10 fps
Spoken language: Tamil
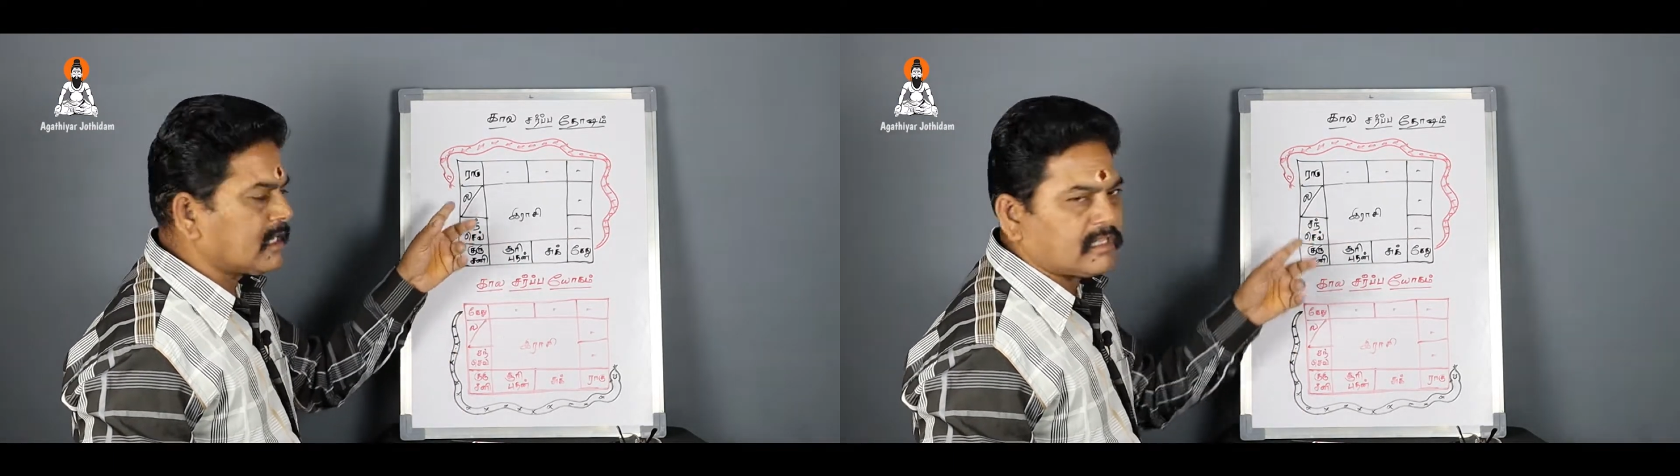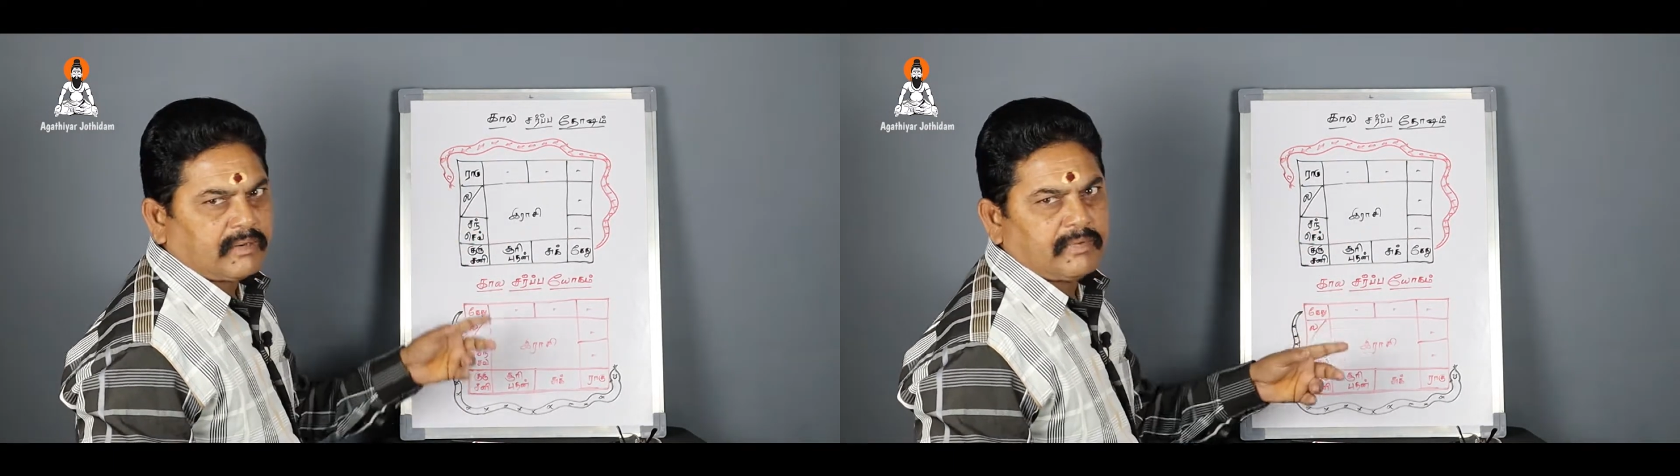
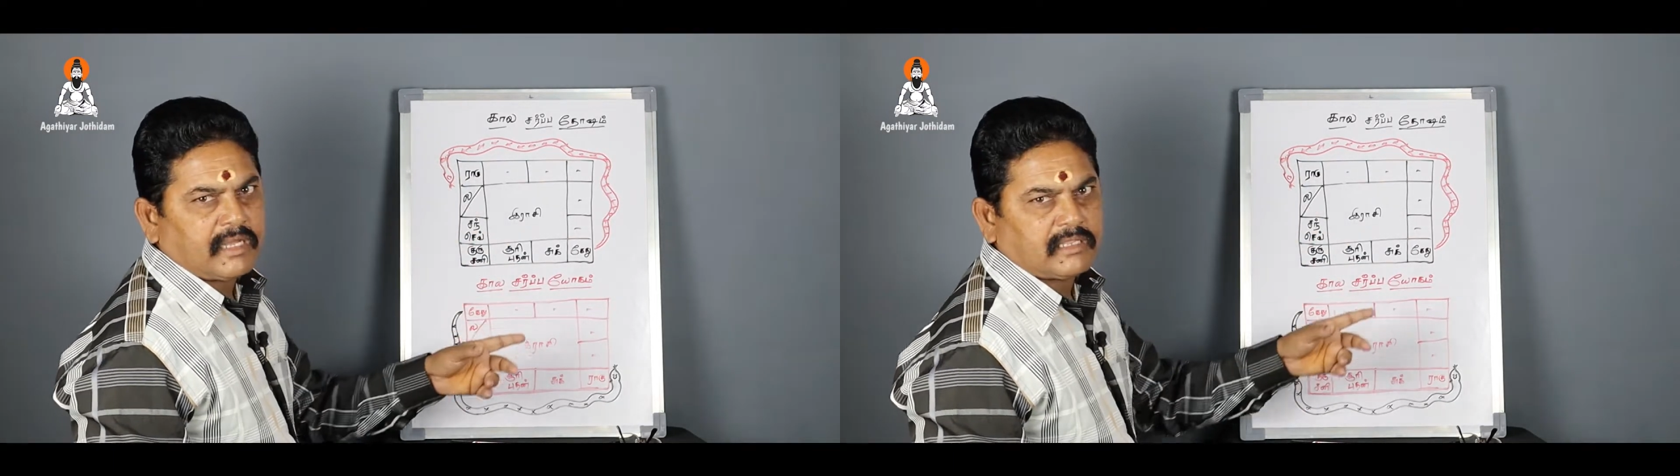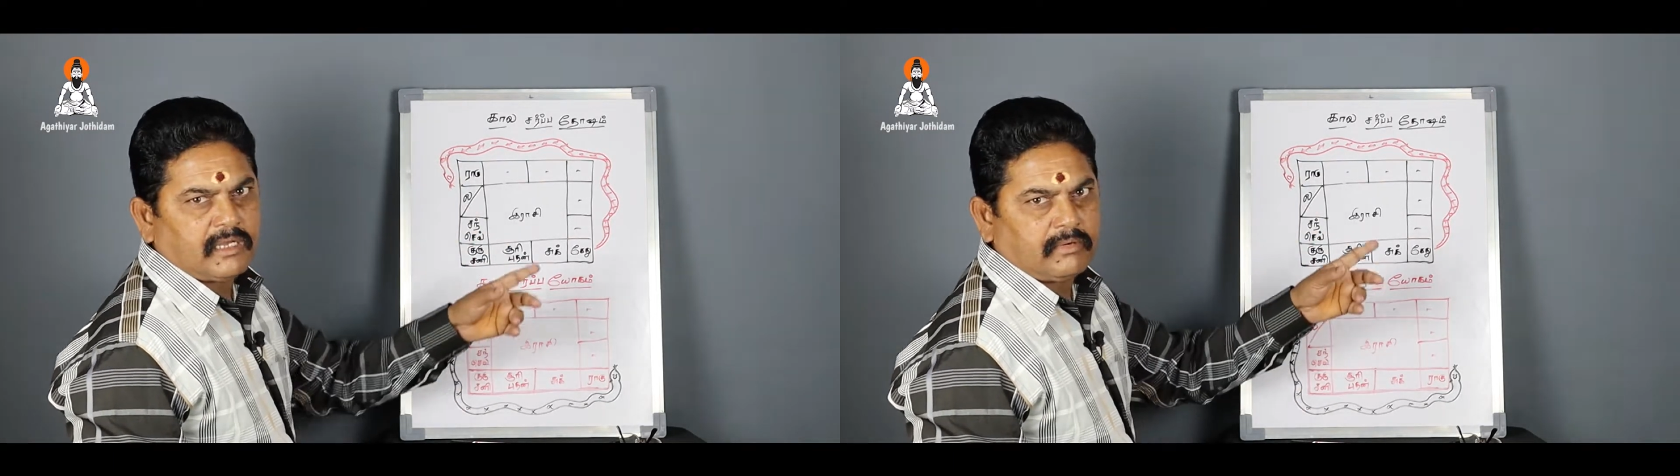
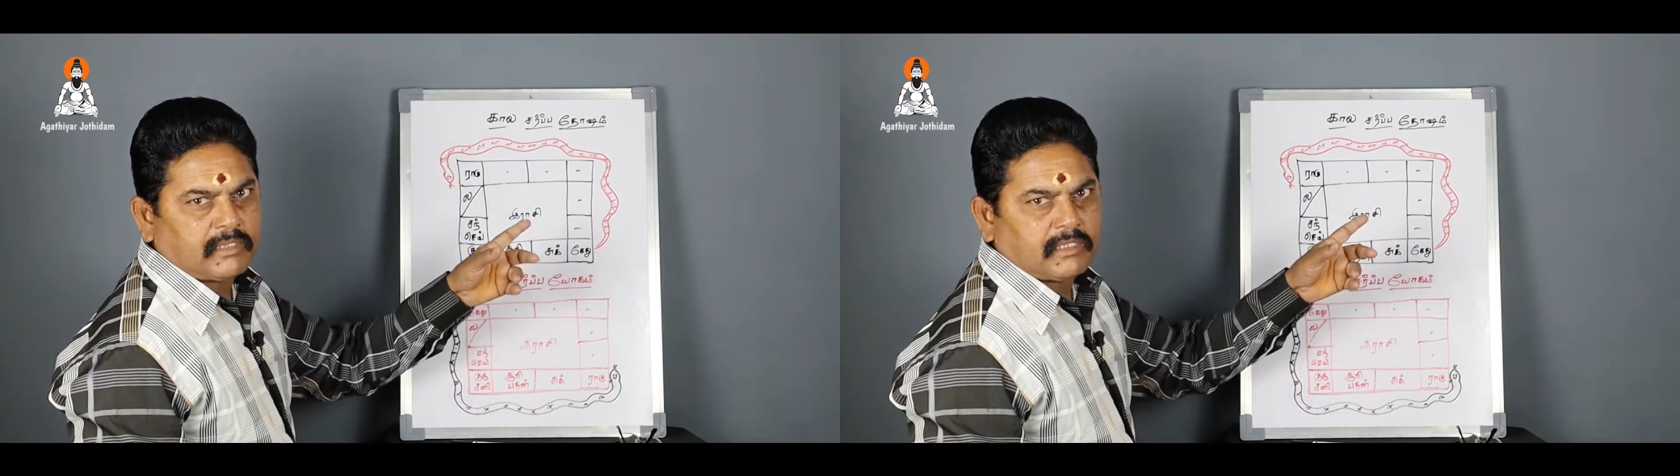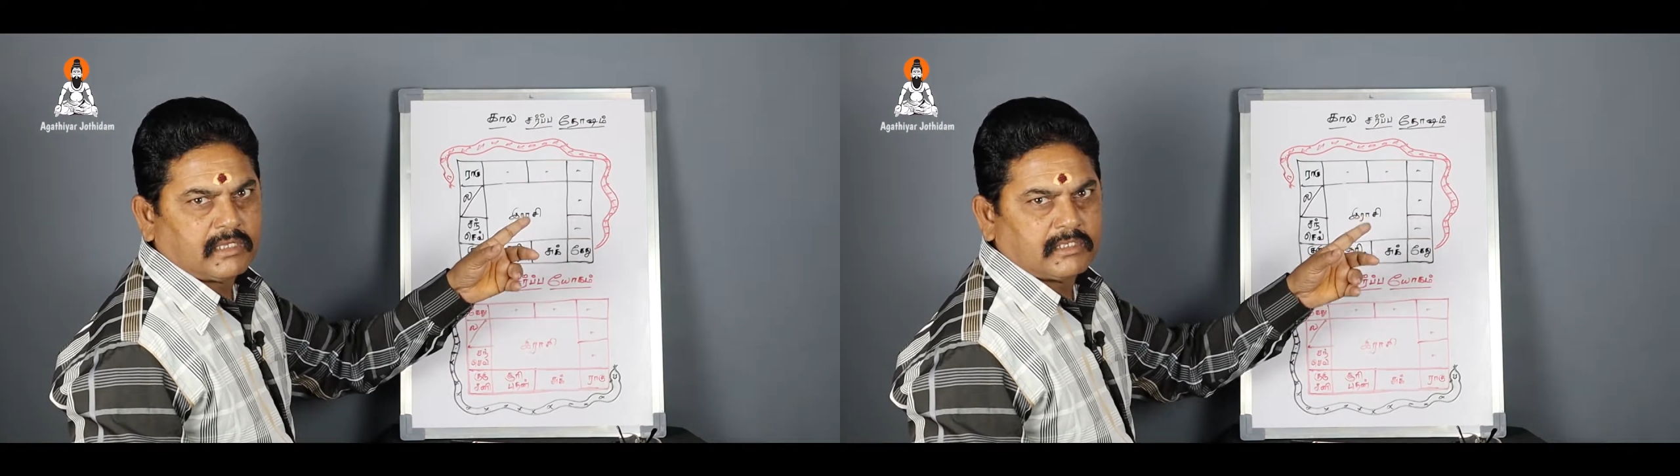எதிர்த்தன்மையாக தான்
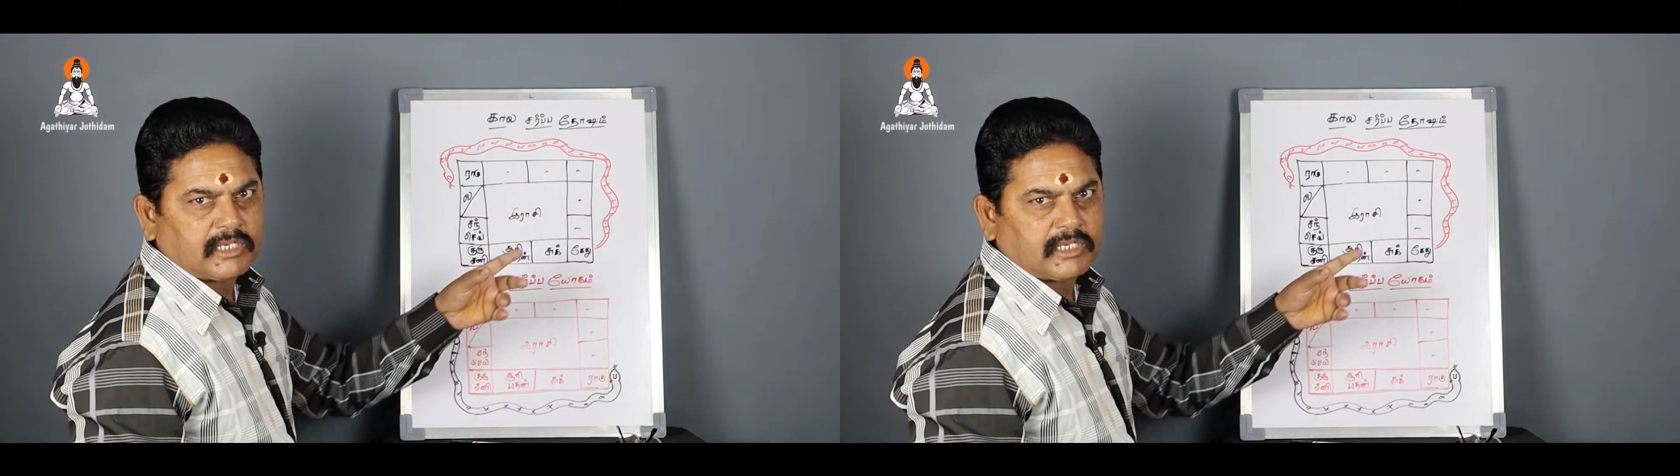வந்து